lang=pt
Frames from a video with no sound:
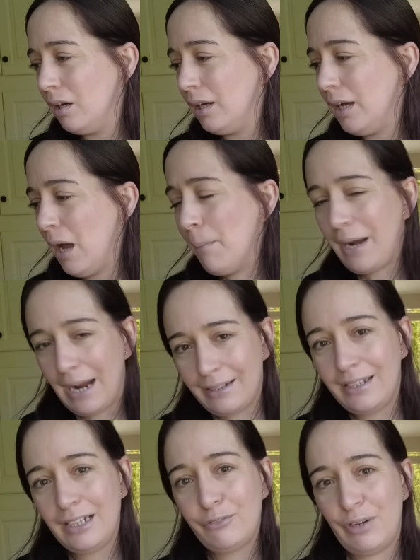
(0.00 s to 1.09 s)
eh, é uma
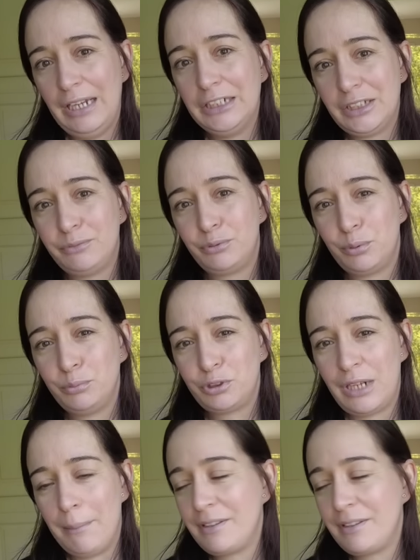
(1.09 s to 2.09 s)
carne air fryer, já vos vou mostrar,